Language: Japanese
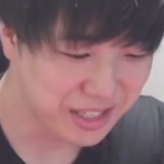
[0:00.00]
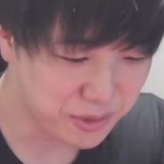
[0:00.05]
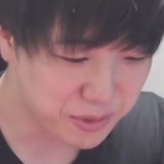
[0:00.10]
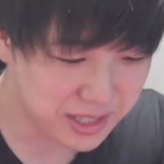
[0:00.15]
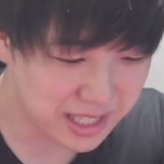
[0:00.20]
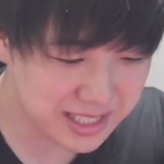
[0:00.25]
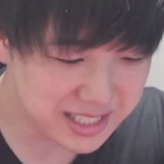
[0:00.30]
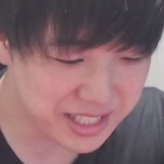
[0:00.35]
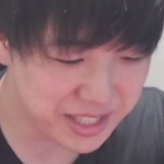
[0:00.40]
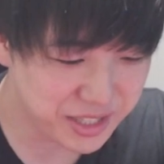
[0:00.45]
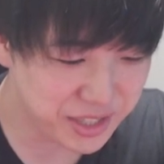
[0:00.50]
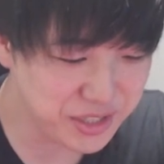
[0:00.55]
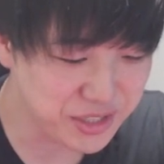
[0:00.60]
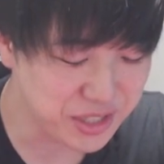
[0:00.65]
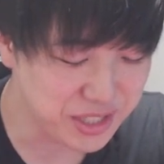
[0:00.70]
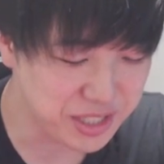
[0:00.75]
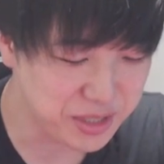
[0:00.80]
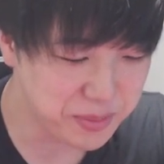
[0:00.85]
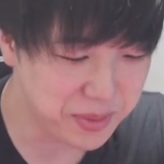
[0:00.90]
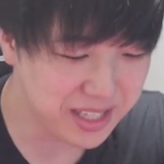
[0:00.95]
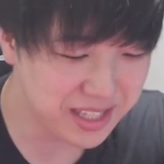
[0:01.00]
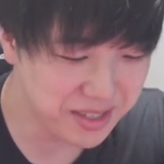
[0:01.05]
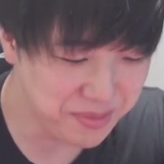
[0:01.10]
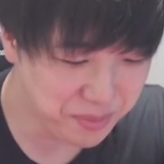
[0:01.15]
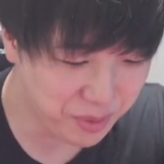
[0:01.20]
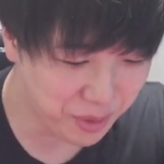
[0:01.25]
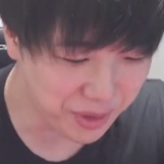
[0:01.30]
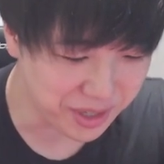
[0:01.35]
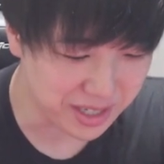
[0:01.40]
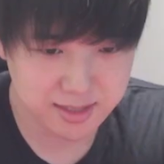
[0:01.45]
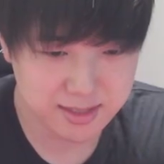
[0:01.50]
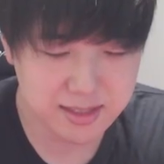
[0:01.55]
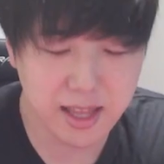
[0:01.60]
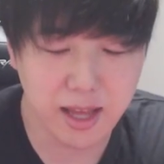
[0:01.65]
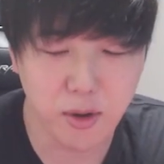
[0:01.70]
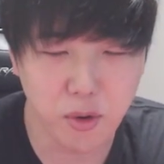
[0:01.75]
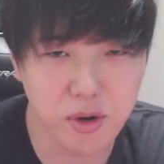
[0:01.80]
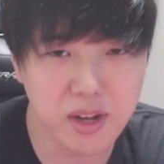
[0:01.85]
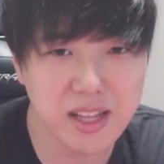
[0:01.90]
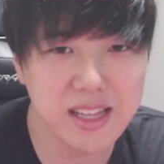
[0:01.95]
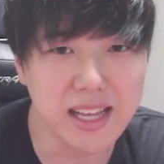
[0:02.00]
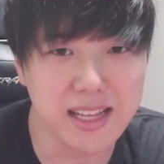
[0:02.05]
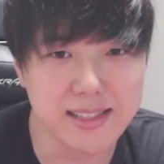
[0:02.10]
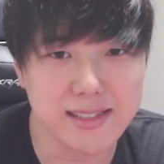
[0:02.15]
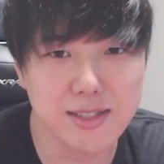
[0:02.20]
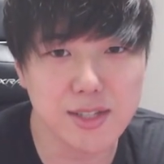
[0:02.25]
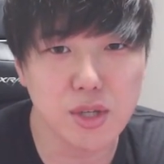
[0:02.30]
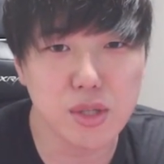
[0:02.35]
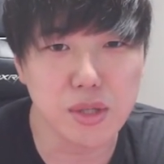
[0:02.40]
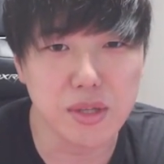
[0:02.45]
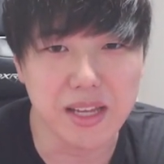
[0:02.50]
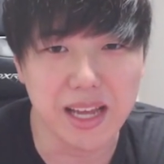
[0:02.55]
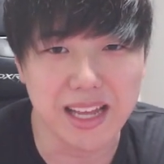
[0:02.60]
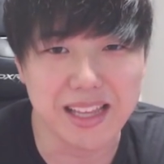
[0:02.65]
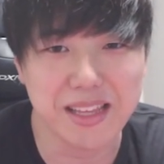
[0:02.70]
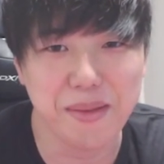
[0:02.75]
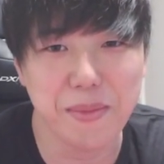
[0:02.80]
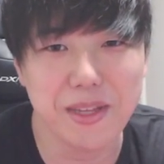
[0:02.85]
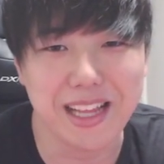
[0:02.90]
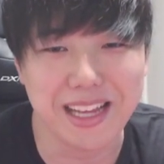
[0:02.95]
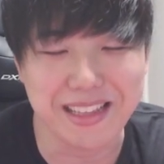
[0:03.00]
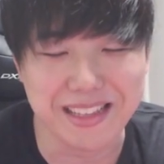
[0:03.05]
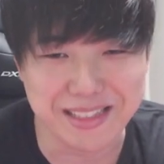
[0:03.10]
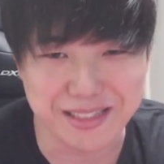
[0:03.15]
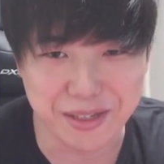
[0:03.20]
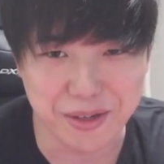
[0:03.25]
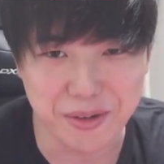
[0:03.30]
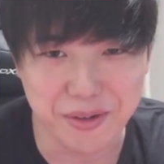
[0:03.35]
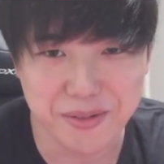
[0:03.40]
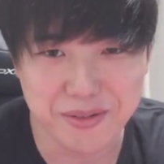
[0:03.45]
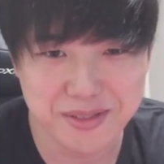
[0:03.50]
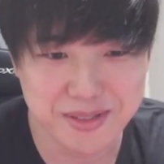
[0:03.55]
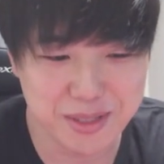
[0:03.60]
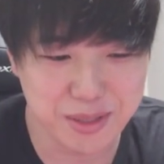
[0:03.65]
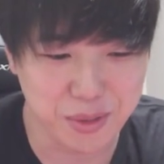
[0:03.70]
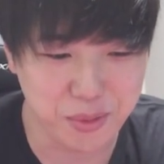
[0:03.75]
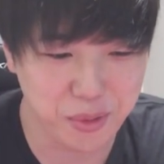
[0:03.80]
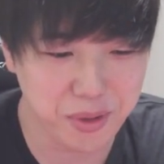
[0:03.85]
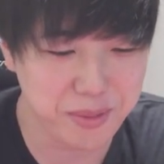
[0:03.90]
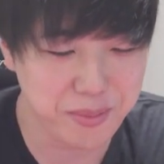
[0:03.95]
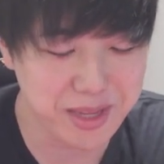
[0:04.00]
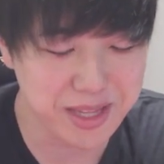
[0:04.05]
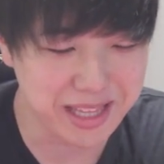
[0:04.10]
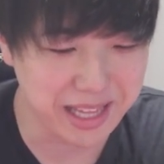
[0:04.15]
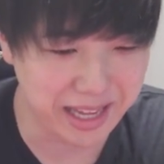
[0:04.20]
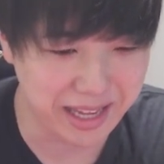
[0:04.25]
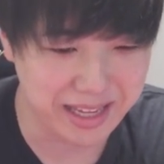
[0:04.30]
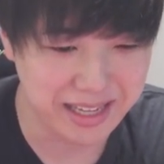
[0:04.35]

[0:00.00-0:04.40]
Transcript: 友達きゅうじゅういちまんにんもおる。で、俺ね、ちょっとやってみたんですよ。ちょっとこれ見て。